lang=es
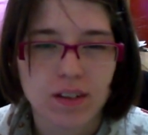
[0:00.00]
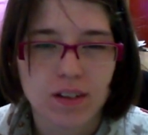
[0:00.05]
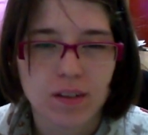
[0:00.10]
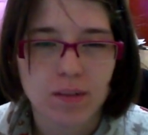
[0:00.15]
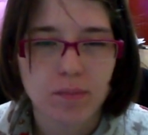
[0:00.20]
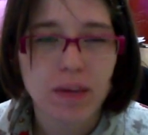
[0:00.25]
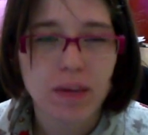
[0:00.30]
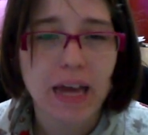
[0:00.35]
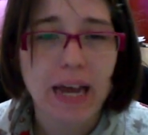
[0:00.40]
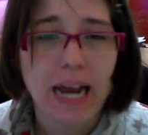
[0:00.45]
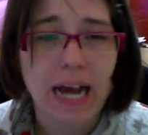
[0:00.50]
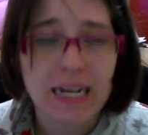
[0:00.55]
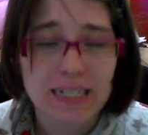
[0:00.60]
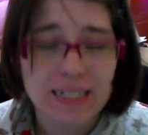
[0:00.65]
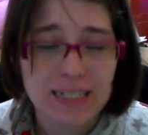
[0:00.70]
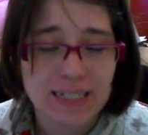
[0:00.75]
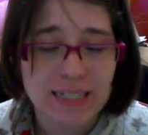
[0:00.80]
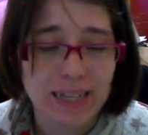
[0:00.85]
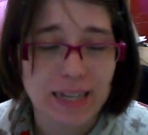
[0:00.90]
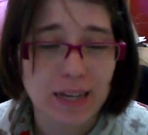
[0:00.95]
Mira el
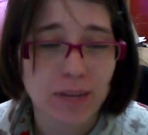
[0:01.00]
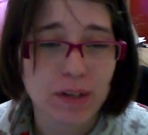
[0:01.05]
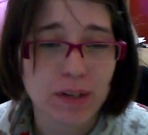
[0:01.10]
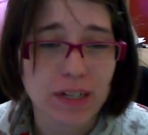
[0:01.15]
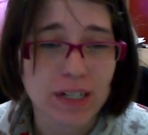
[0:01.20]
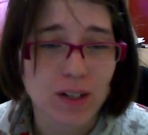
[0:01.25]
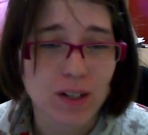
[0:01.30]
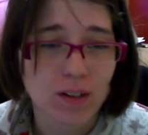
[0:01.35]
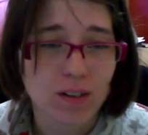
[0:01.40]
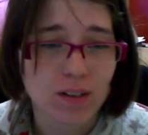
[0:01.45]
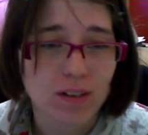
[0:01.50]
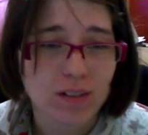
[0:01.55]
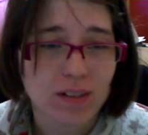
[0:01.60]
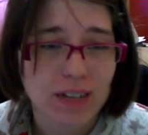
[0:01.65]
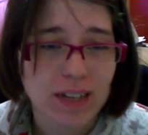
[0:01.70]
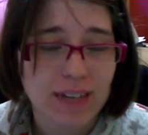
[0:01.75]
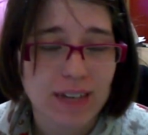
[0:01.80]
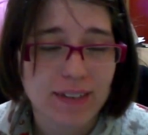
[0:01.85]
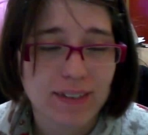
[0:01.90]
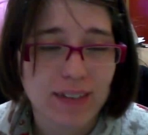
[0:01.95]
arce, qué bonito.
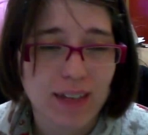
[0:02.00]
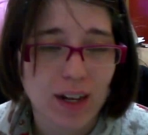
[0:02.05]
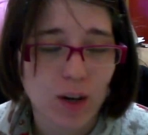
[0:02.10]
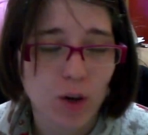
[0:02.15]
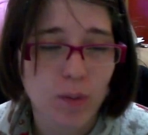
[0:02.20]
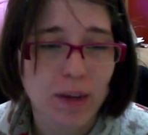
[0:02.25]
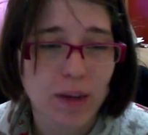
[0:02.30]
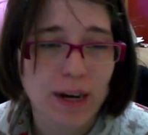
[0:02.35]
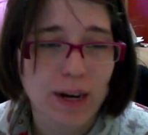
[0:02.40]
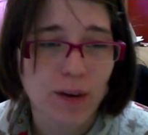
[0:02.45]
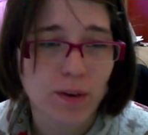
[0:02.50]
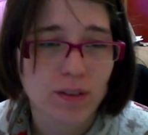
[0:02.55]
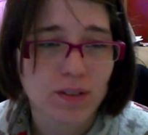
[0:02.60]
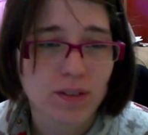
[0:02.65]
Ya está recuperado.